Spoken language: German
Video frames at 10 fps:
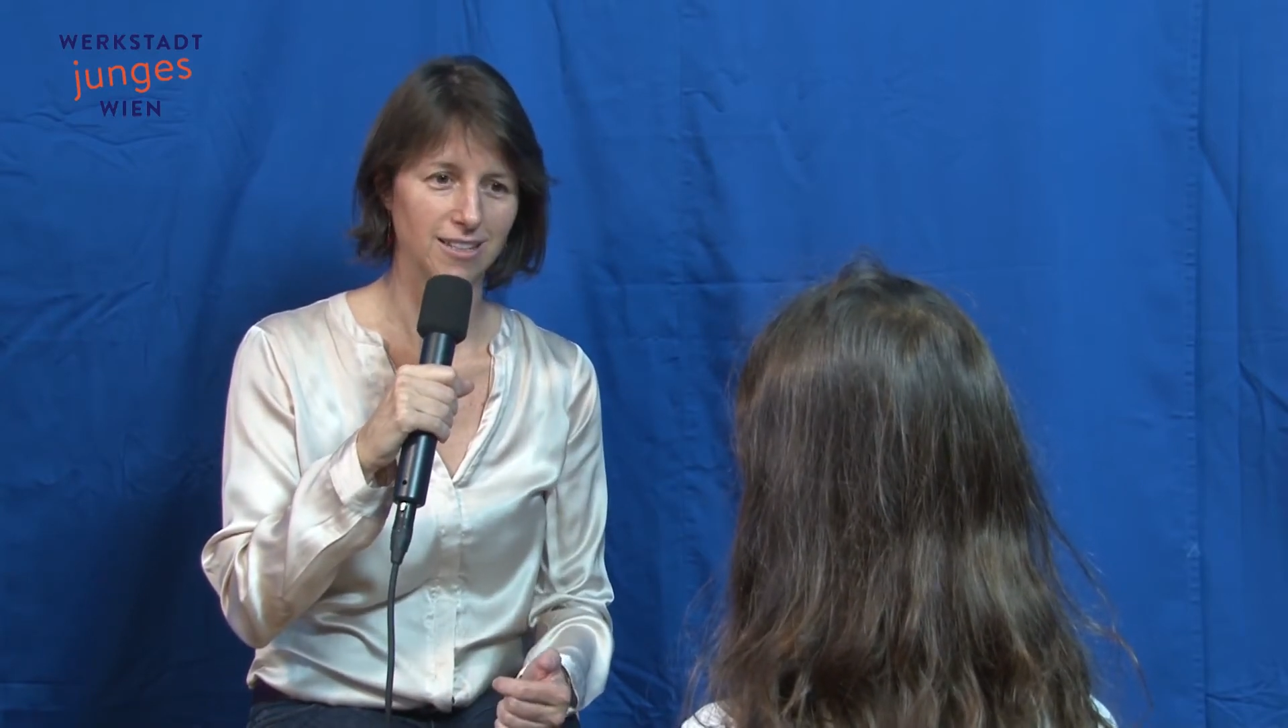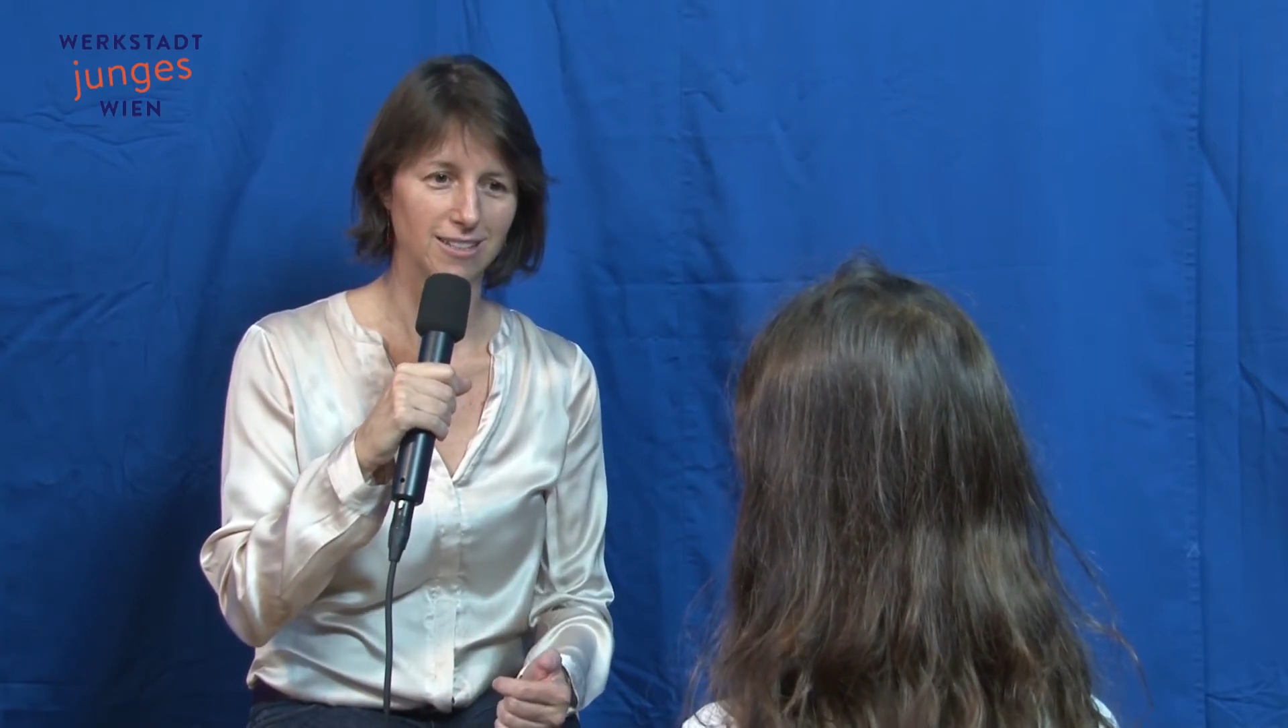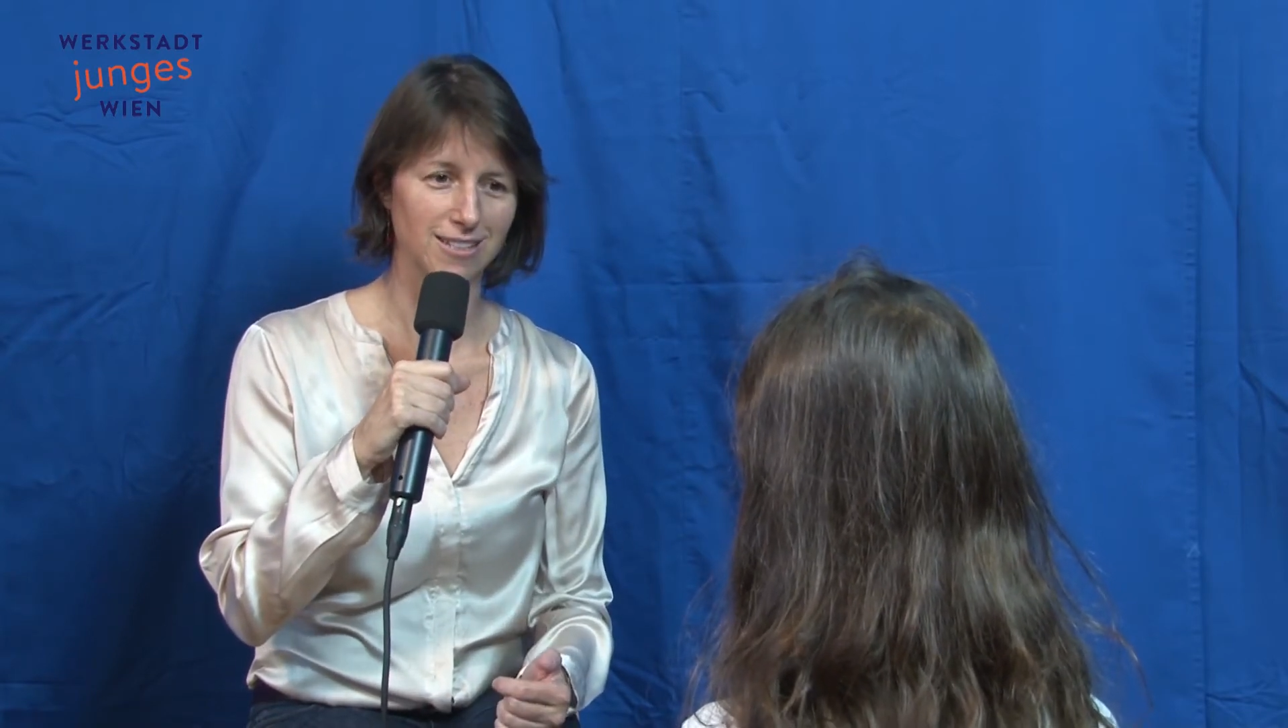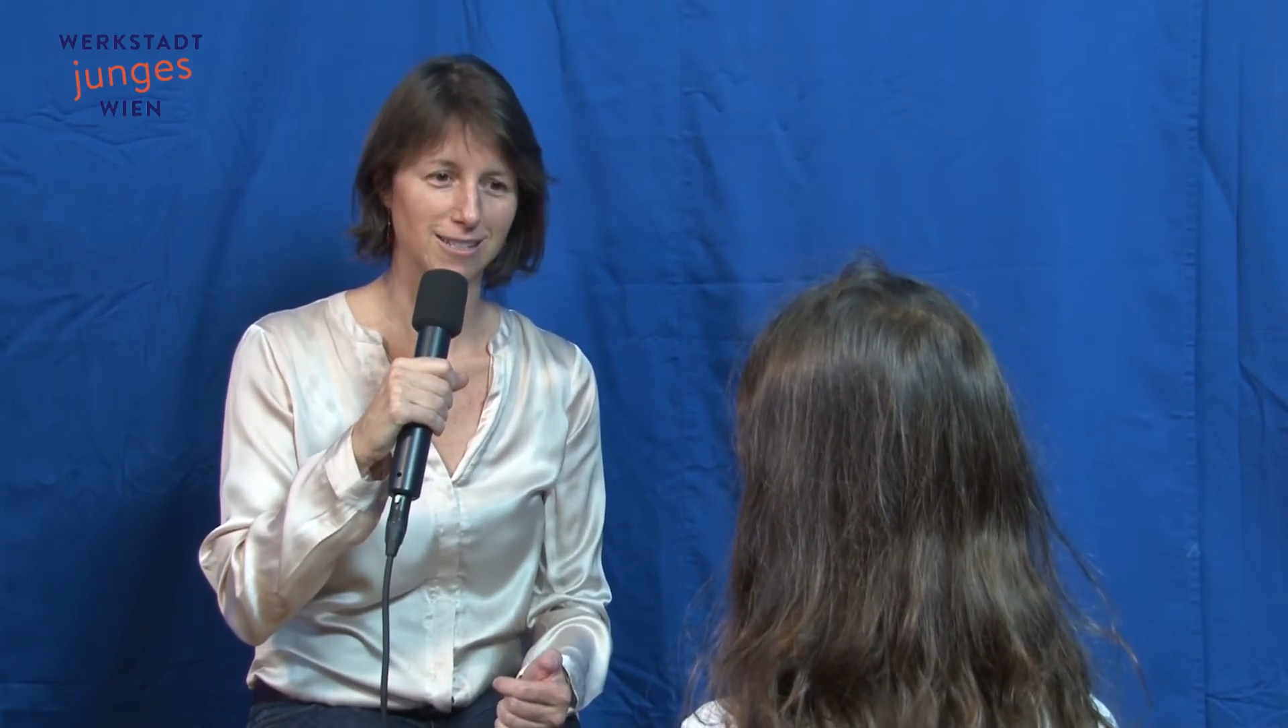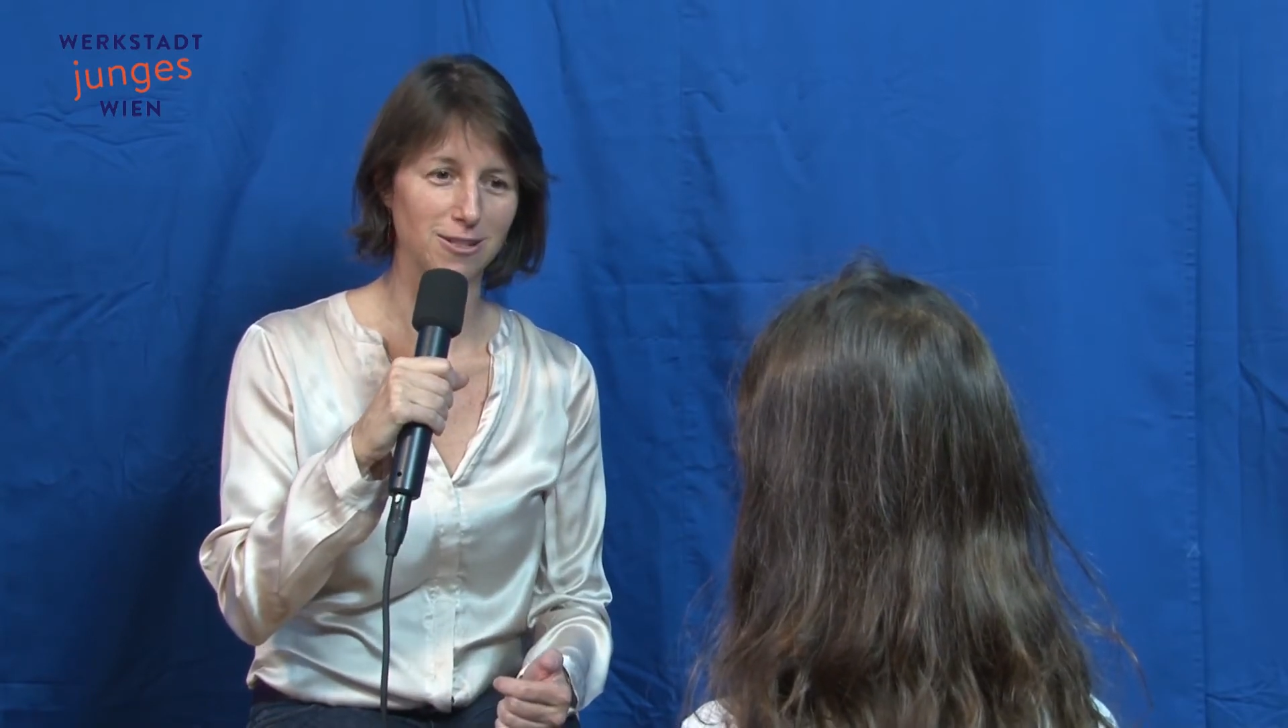
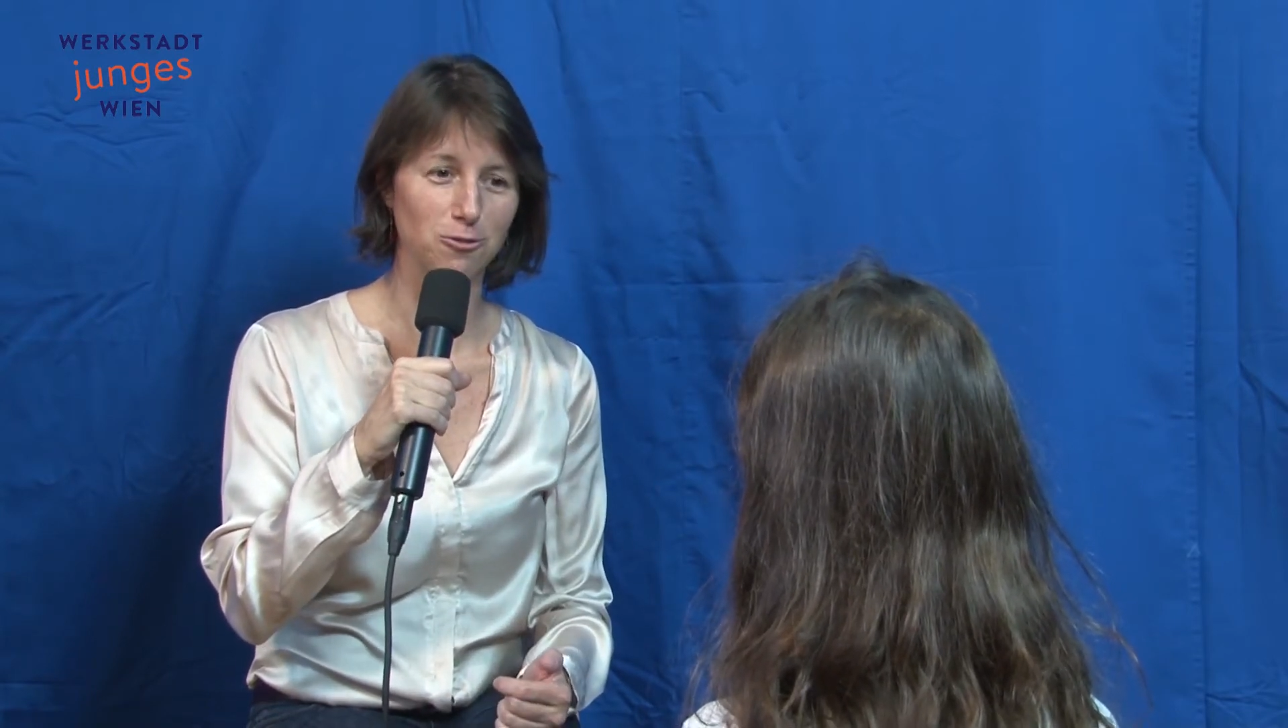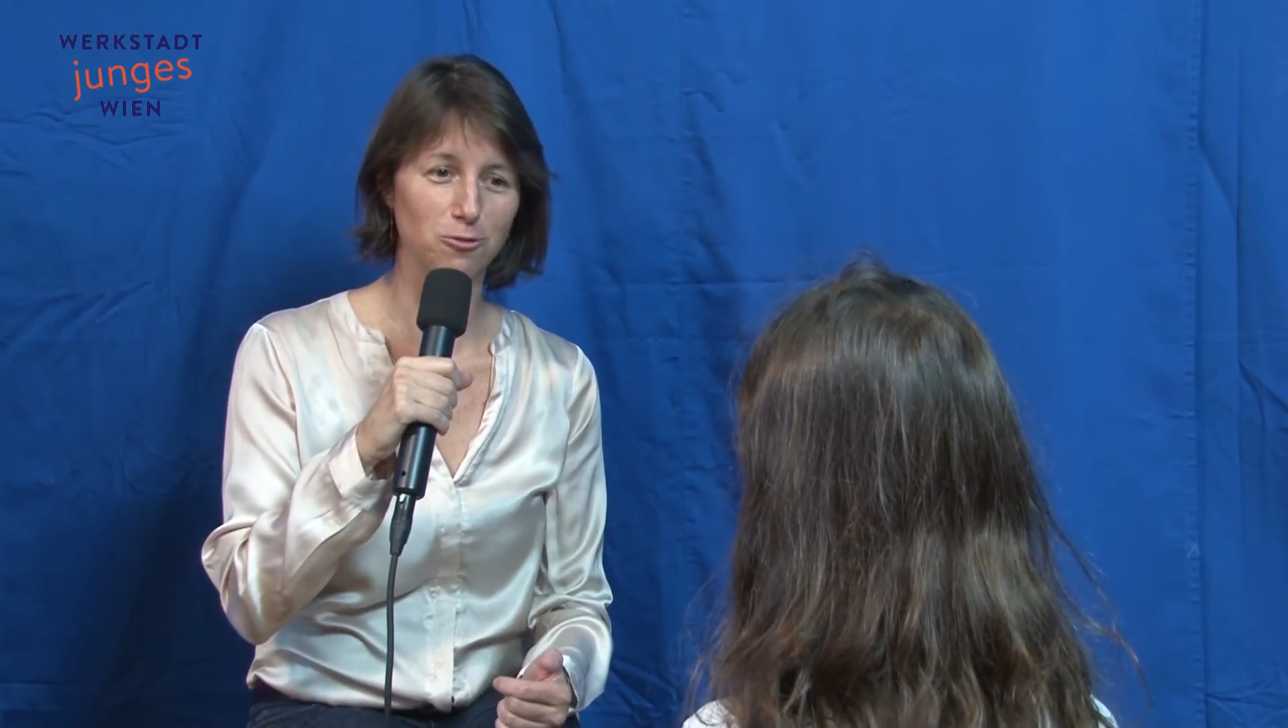Das sind